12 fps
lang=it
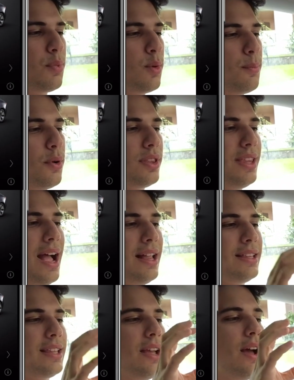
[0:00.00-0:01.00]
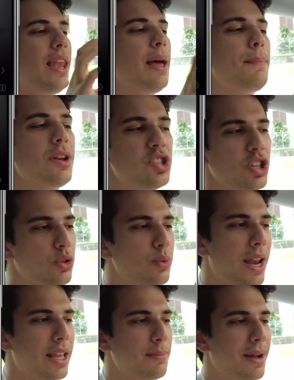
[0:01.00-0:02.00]
più importante, la
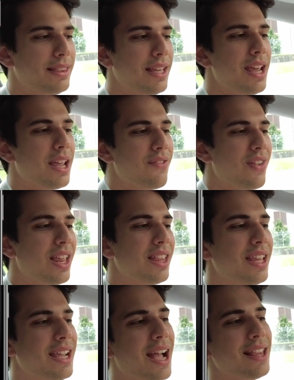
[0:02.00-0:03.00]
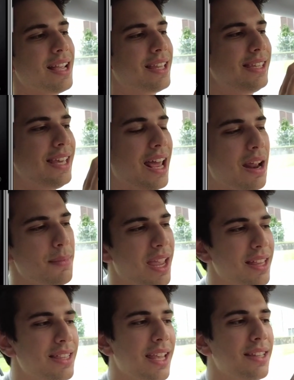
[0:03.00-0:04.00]
percentuale di batteria che viene indicata
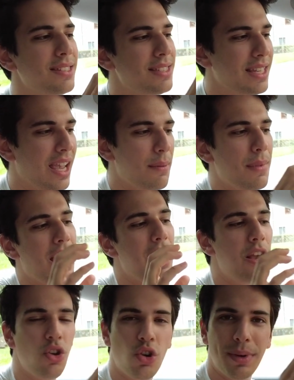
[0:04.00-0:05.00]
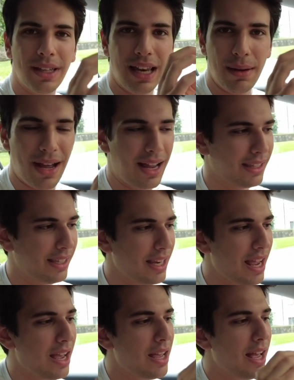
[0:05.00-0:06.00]
chiaramente insieme al nome della
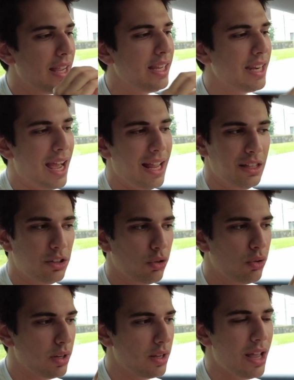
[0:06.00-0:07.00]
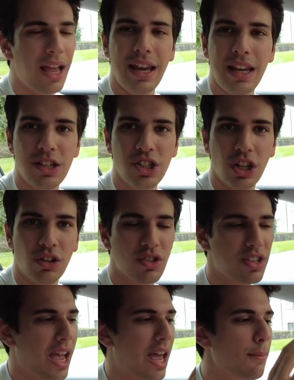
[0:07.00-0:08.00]
macchina in alto nel centro
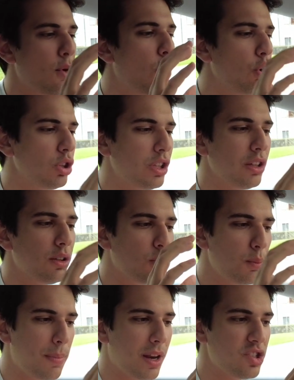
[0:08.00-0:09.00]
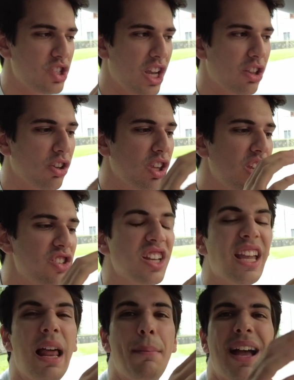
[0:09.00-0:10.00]
schermo, 81%, ti dice
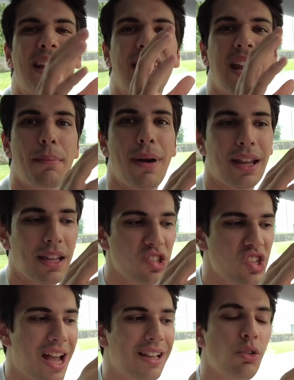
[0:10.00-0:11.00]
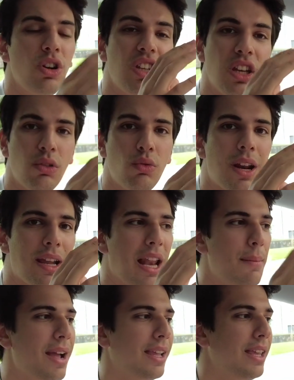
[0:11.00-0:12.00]
che la macchina è parcheggiata o addirittura che
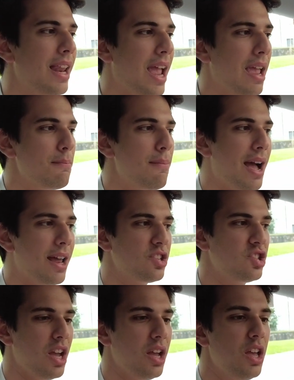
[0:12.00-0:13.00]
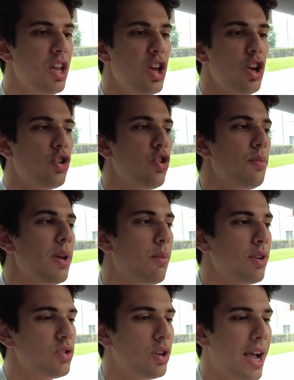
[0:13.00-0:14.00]
la macchina è in marcia come in
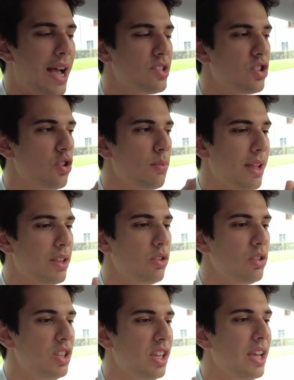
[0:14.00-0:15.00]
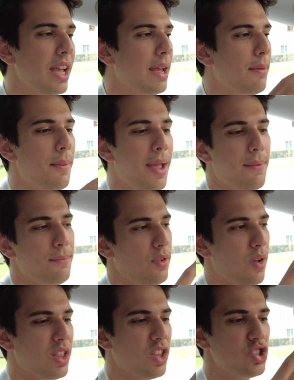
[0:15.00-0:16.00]
questo caso io metto D e vabbè
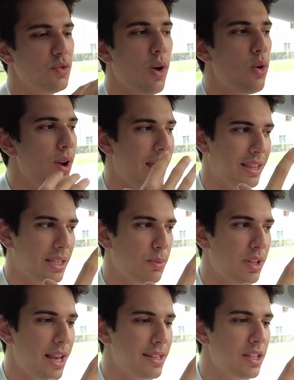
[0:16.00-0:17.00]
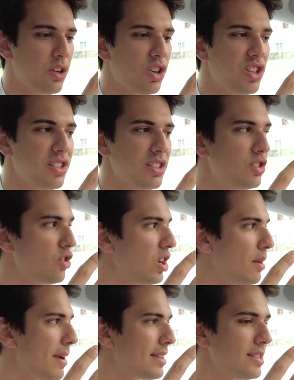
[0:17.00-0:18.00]
ovviamente ci vuole un attimo nella
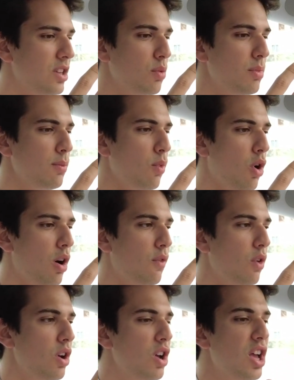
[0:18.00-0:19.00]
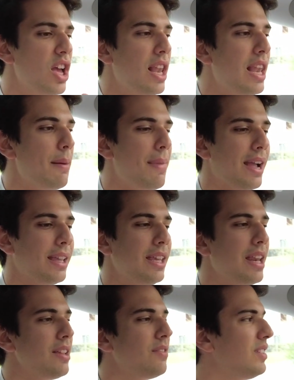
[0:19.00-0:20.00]
sincronizzazione ma se io mi muovo la
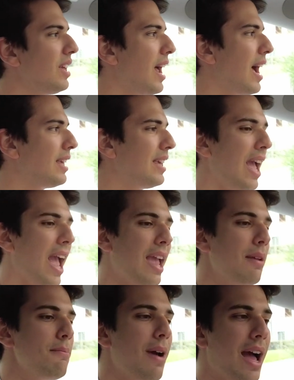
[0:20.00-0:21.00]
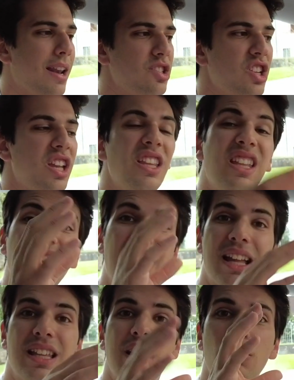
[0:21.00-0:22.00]
macchina dirà che è in marcia ed
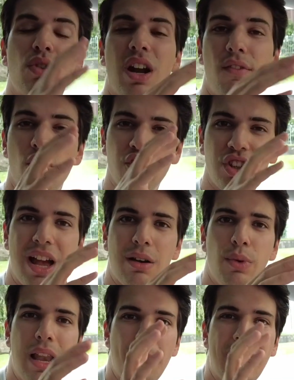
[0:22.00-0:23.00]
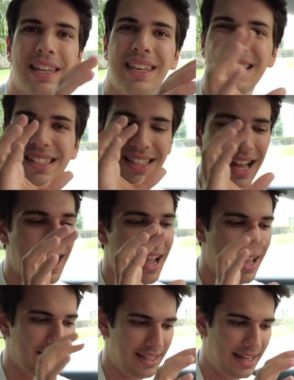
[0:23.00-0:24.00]
indica addirittura la velocità a cui la macchina sta
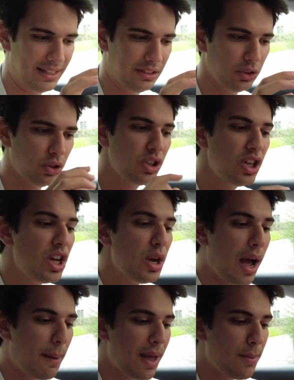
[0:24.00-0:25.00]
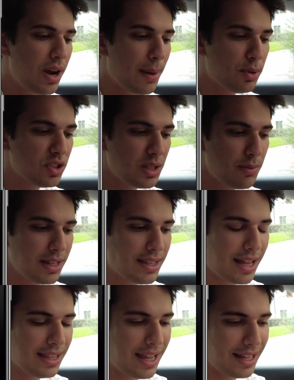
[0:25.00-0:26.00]
andando abbiamo la
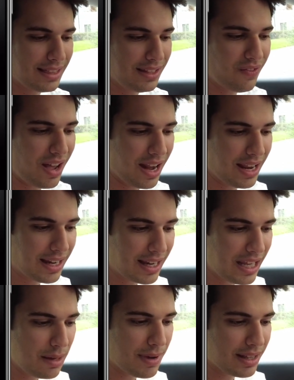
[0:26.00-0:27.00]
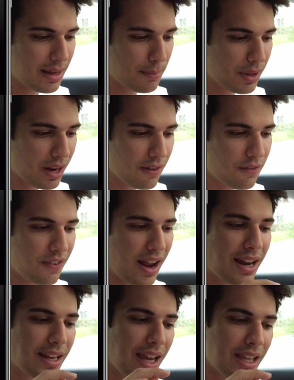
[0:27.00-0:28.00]
possibilità di attivare il clima di aprire il
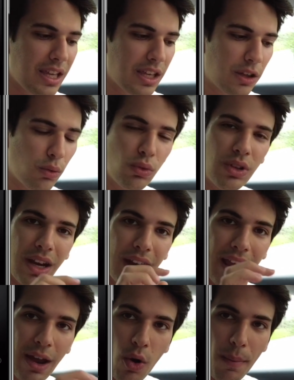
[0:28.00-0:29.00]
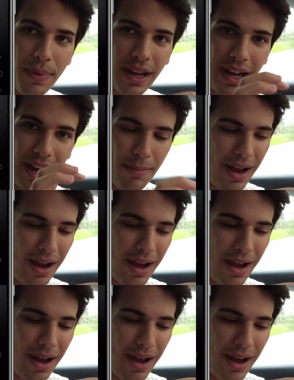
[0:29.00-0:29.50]
franca e di chiudere o aprire la